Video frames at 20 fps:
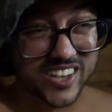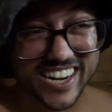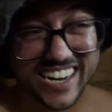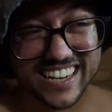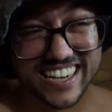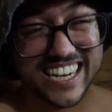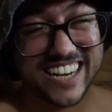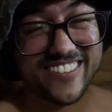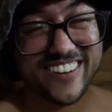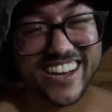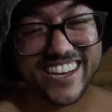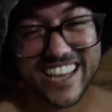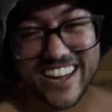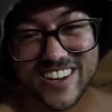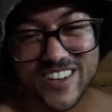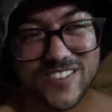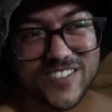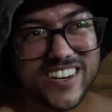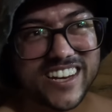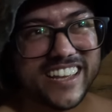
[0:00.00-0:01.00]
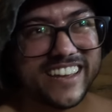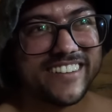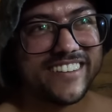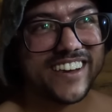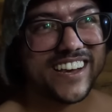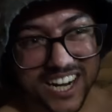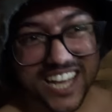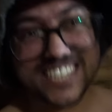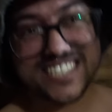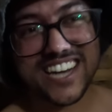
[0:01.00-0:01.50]
तो लिटरली भाई कैन यू बिलीव
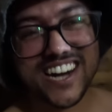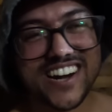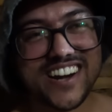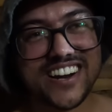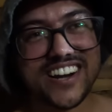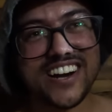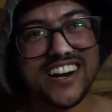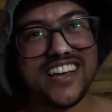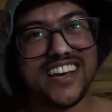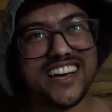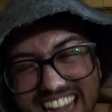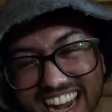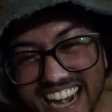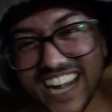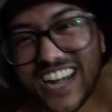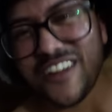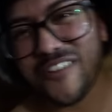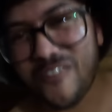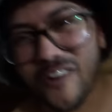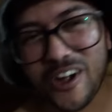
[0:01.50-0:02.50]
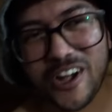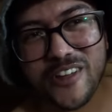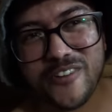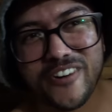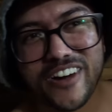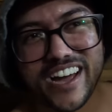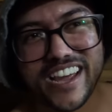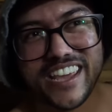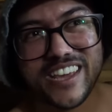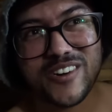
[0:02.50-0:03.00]
प्लस हंड्रेड नेगेटिव फोर्टी
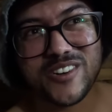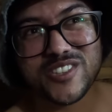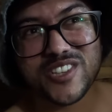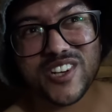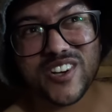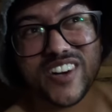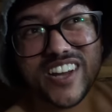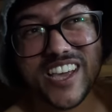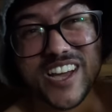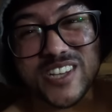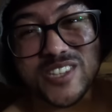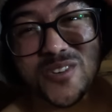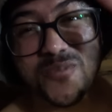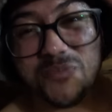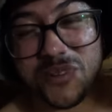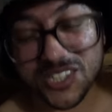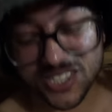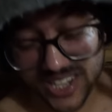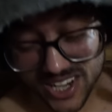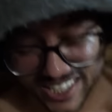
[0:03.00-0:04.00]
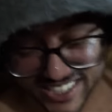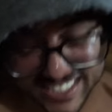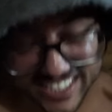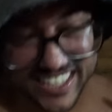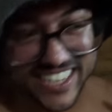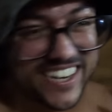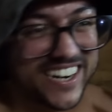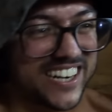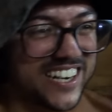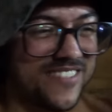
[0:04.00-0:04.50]
फाइव कुछ अराउंड एक सौ पचास
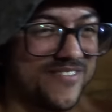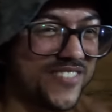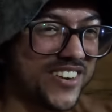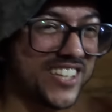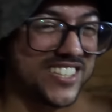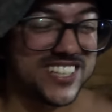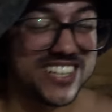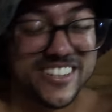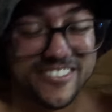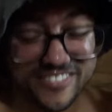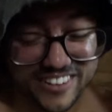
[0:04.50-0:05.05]
डिग्री का टेम्परेचर